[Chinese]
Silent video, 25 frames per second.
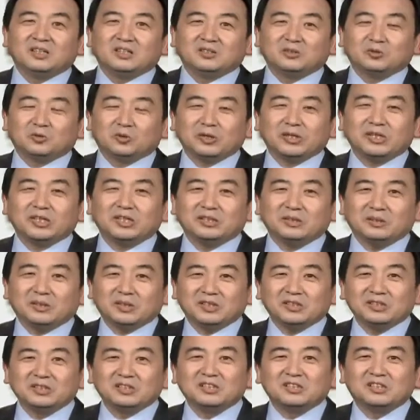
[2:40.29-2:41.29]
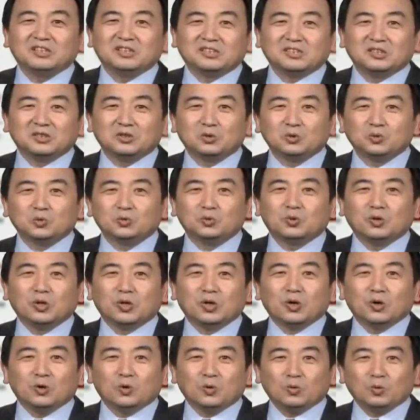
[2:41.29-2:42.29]
所以遏制住
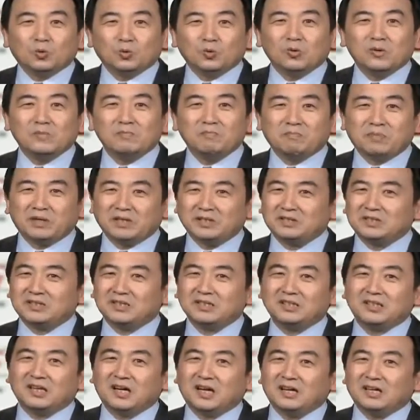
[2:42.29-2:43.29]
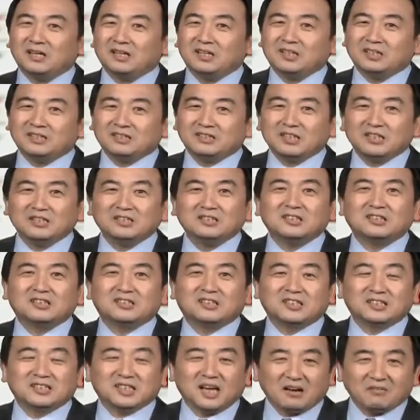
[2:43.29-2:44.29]
胡温本身的真
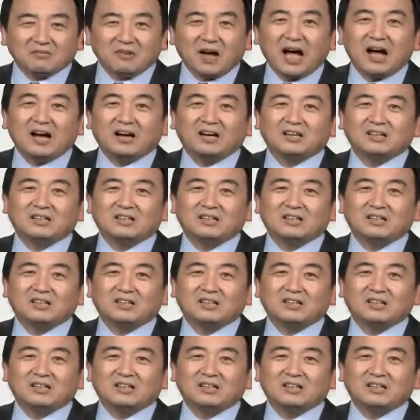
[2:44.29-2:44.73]
正的想法，